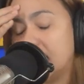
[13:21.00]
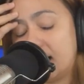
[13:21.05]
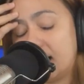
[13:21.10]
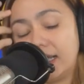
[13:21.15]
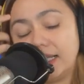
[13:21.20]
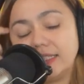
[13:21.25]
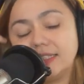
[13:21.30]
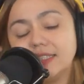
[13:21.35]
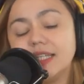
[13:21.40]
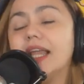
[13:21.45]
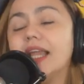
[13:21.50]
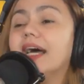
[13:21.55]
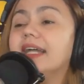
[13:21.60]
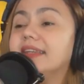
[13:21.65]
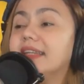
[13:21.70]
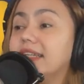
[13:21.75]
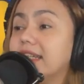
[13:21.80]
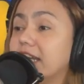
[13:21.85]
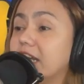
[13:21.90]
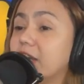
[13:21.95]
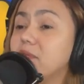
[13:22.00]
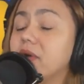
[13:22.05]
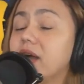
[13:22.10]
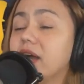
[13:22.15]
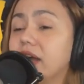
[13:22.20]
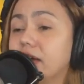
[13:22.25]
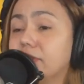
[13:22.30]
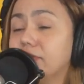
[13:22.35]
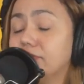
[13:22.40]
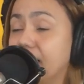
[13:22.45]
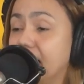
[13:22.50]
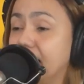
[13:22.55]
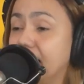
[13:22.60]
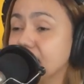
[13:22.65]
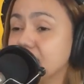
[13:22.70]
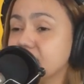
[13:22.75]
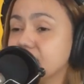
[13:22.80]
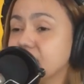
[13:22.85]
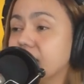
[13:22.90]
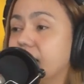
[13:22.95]
At sa lahat na rin ng mga
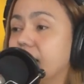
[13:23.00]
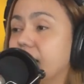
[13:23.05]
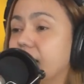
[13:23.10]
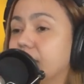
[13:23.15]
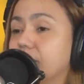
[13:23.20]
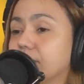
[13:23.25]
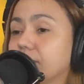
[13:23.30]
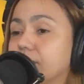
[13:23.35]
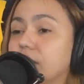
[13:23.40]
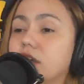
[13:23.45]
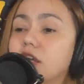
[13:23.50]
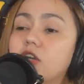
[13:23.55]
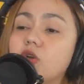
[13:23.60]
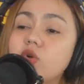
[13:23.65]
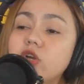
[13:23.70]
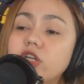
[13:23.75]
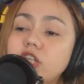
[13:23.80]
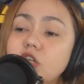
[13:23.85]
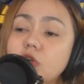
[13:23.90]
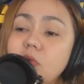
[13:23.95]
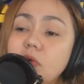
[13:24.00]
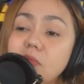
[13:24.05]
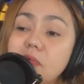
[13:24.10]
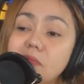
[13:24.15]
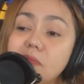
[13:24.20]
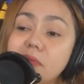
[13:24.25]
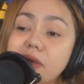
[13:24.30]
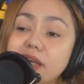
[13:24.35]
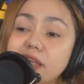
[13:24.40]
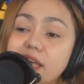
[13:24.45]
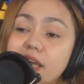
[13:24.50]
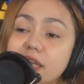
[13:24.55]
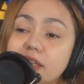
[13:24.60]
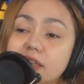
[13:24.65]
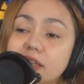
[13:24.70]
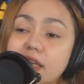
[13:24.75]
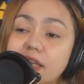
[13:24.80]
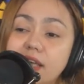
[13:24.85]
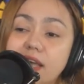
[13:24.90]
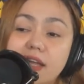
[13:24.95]
fans na kung hindi ko man mabanggit,
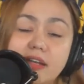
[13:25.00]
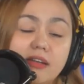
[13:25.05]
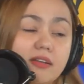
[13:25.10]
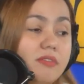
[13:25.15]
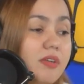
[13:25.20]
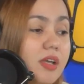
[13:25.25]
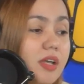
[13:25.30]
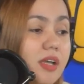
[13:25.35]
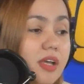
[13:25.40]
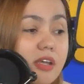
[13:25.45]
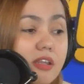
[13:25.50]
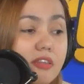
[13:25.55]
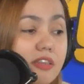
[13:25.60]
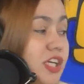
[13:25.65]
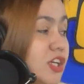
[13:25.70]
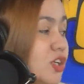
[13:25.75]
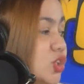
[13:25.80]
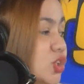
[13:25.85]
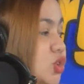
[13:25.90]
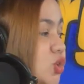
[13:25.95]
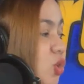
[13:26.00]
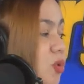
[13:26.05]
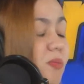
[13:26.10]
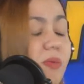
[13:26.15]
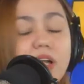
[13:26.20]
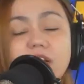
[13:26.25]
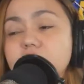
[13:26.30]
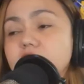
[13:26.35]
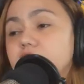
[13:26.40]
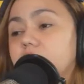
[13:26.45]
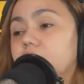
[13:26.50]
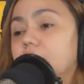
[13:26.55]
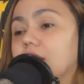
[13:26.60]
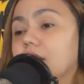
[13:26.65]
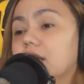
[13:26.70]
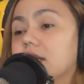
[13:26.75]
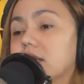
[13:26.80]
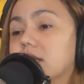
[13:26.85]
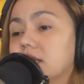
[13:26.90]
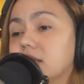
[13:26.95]
ayan, thank you so much
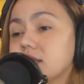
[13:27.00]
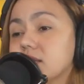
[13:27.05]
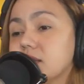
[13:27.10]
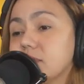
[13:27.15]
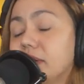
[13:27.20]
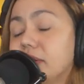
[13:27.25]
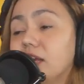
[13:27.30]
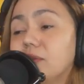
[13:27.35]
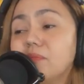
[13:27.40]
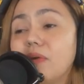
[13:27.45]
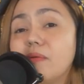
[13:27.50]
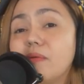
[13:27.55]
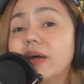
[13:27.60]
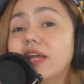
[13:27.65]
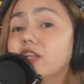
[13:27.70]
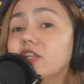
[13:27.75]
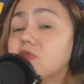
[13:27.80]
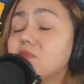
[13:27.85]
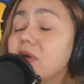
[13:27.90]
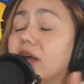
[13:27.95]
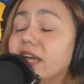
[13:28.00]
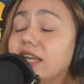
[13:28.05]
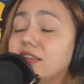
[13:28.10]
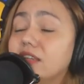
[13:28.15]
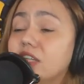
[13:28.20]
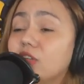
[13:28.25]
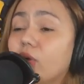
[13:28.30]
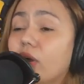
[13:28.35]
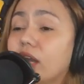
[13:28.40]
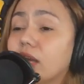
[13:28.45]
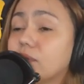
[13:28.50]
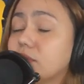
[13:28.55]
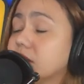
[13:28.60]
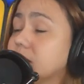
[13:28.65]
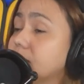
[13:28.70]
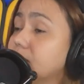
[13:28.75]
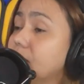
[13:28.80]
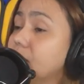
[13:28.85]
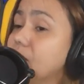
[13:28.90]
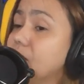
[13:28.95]
sa mga nagmamahal, yung mga hindi ko alam
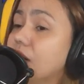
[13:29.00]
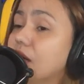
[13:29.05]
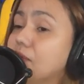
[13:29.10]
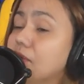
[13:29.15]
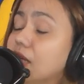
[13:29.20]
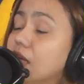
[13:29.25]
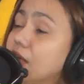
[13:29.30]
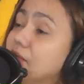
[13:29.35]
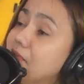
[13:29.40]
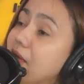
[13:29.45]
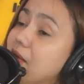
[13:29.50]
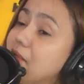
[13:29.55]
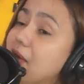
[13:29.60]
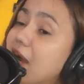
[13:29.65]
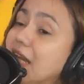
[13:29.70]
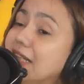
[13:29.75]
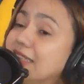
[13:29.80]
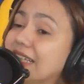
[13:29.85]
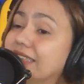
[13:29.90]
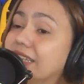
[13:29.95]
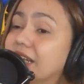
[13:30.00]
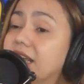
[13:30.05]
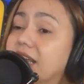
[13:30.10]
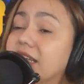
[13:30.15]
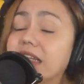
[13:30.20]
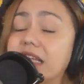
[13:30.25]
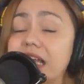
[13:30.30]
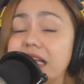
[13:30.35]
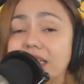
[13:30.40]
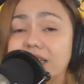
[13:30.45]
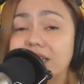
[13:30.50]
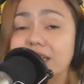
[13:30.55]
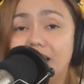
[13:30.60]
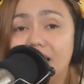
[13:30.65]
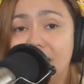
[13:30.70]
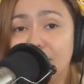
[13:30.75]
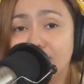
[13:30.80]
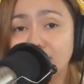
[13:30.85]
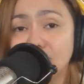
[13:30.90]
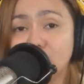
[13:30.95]
kasi may mga nagmamahal sa atin na hindi natin
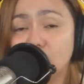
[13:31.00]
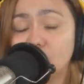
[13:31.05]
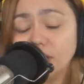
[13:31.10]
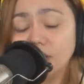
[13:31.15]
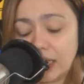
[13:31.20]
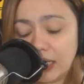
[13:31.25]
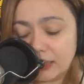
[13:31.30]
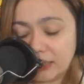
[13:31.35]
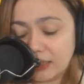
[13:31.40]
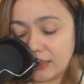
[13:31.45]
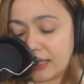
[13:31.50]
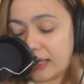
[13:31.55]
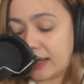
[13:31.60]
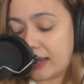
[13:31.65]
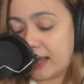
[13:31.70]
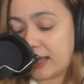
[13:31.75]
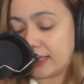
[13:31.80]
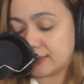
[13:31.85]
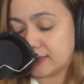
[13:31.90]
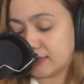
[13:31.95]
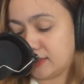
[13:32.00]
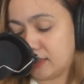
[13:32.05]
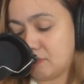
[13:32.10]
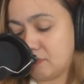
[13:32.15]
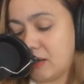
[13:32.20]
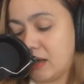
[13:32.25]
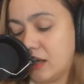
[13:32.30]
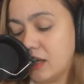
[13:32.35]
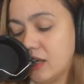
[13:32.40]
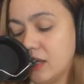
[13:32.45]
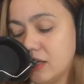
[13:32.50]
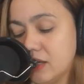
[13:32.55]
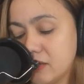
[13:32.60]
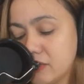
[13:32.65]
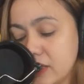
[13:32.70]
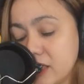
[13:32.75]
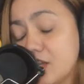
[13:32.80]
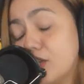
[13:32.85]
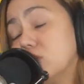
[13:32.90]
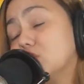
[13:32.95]
alam. So hindi natin lalahatin, 'di ba?
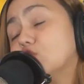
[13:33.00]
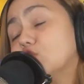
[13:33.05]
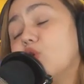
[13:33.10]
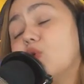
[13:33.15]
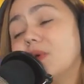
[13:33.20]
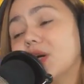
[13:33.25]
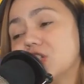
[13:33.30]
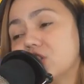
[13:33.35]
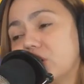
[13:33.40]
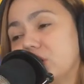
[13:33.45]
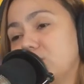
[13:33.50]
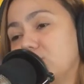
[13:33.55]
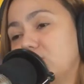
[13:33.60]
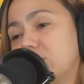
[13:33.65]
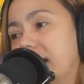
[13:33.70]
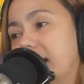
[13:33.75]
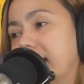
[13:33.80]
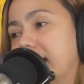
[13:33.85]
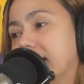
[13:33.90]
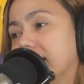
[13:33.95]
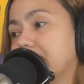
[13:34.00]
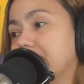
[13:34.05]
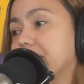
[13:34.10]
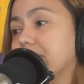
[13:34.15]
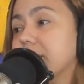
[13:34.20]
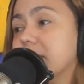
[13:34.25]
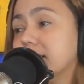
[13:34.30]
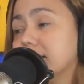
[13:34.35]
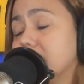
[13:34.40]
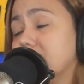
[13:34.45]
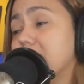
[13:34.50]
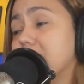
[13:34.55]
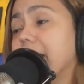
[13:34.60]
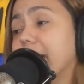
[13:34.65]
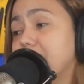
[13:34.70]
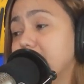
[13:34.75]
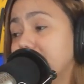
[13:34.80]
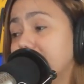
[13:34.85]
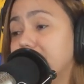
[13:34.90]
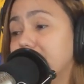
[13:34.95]
Thank you so much sa inyong lahat. Sa
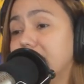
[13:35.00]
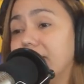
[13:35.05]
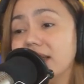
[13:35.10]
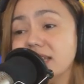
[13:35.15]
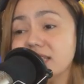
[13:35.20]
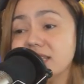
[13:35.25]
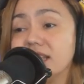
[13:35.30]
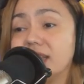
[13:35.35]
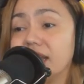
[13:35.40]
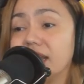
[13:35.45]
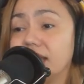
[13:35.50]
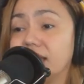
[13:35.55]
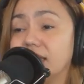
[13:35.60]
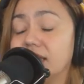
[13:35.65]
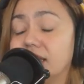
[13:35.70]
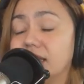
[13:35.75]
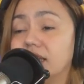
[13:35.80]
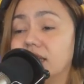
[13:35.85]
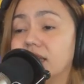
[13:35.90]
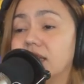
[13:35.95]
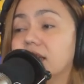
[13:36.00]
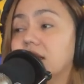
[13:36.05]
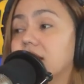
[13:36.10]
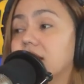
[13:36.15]
mga ibang fans na rin ni